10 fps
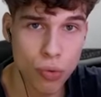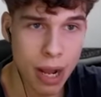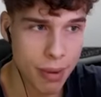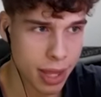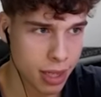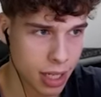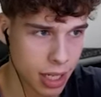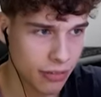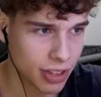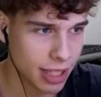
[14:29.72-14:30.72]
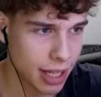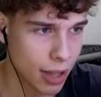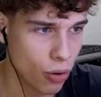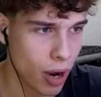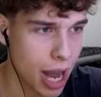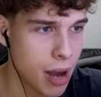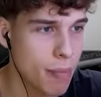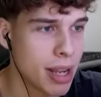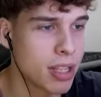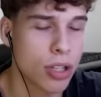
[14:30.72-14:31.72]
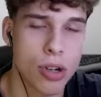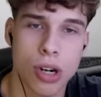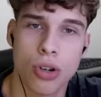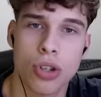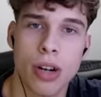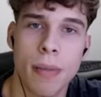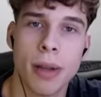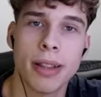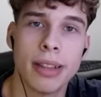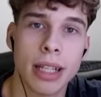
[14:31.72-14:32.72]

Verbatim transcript: una vez craft el mechoro solamente